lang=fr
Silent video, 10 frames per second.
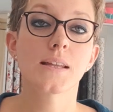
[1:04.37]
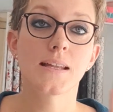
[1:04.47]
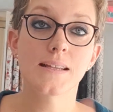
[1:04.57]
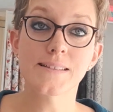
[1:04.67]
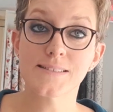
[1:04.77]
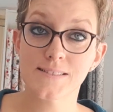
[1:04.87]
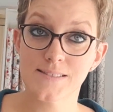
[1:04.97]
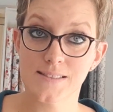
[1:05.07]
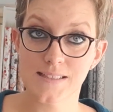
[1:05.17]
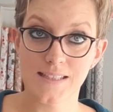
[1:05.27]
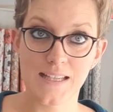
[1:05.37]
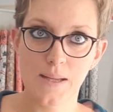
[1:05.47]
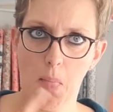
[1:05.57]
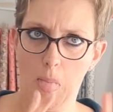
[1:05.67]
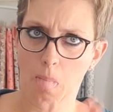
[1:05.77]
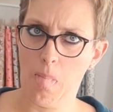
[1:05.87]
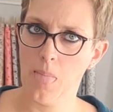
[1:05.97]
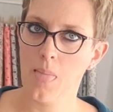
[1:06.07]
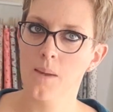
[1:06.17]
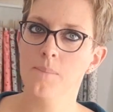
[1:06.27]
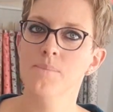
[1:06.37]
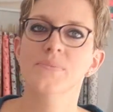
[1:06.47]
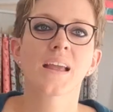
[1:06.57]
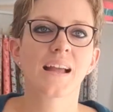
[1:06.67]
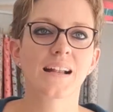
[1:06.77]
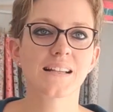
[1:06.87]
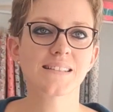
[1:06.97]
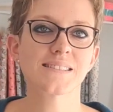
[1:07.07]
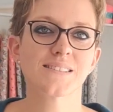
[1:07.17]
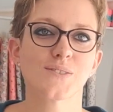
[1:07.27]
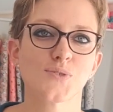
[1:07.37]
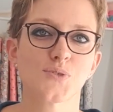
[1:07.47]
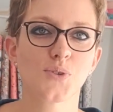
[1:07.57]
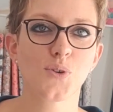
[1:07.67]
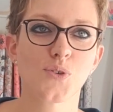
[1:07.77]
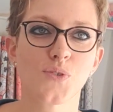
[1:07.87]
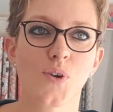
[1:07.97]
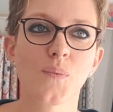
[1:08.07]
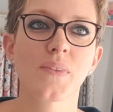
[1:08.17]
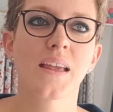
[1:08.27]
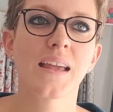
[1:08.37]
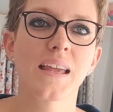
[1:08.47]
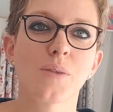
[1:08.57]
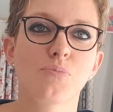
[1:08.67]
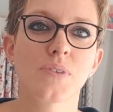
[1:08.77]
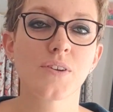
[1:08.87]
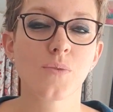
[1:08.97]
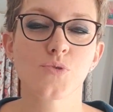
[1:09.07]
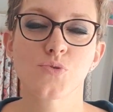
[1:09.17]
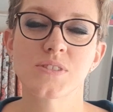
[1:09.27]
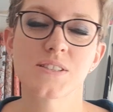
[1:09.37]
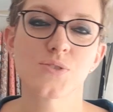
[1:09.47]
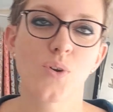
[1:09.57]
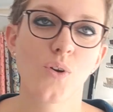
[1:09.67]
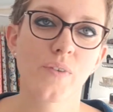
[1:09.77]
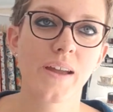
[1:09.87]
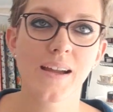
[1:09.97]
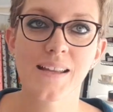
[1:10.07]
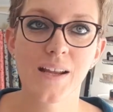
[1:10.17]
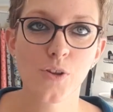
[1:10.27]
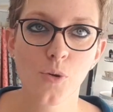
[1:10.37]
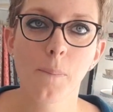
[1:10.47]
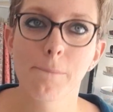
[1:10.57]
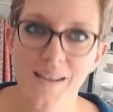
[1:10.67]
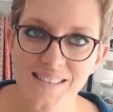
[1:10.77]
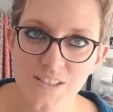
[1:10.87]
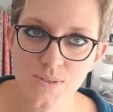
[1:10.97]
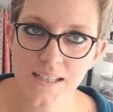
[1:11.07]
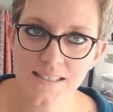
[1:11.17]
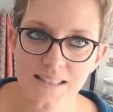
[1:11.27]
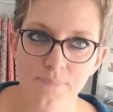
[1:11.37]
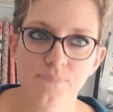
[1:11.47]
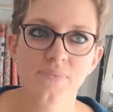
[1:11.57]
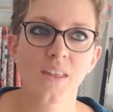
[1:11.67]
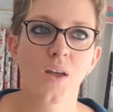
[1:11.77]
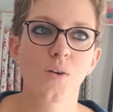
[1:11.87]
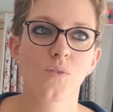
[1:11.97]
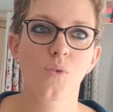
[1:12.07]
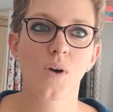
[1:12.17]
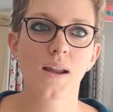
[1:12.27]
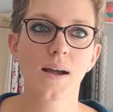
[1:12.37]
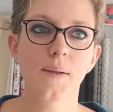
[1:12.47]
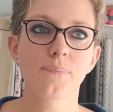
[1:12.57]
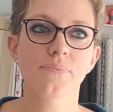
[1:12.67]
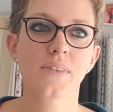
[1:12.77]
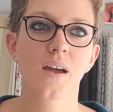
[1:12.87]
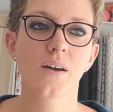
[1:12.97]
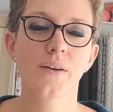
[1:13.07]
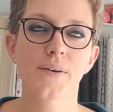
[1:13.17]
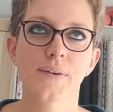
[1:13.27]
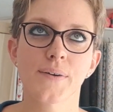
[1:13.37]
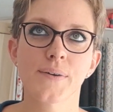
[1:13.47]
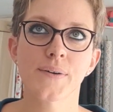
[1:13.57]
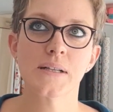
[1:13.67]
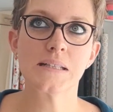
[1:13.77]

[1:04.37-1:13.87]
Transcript: il est lisse, il est lisse sur le devant. Et puis, comme je vous dis, sur l'envers, il a une particularité. Voilà. Euh,